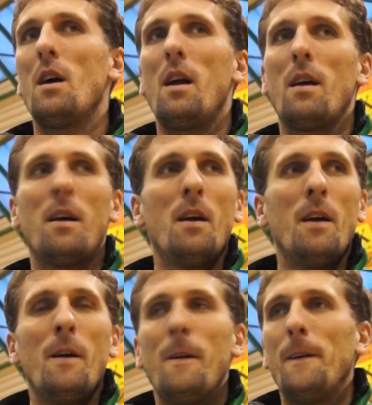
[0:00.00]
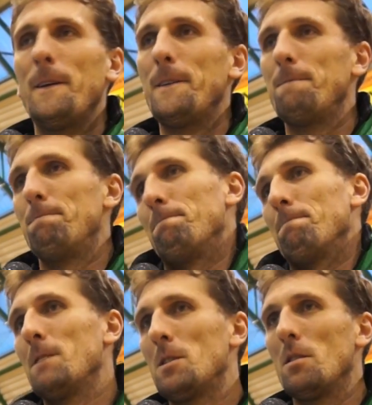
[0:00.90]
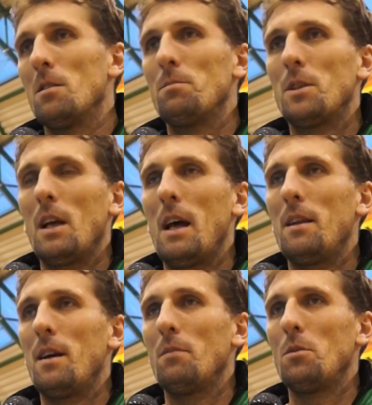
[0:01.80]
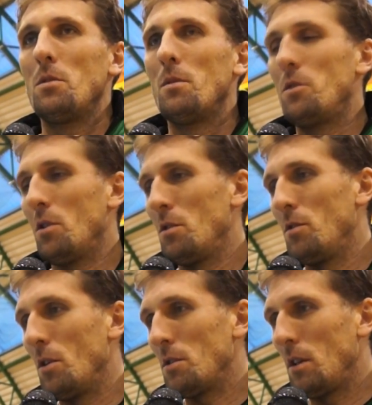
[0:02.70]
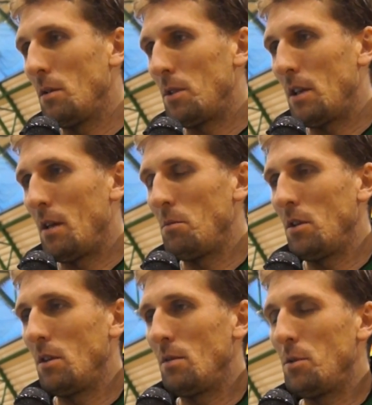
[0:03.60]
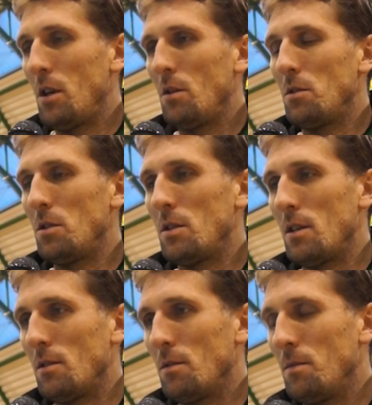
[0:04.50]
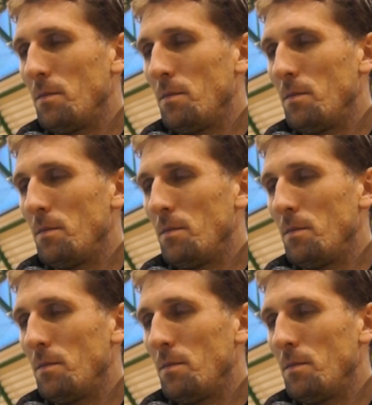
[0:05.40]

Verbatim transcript: ale no co, no, przegrana, musimy wyciągnąć wnioski przed nami zbliżający się sezon.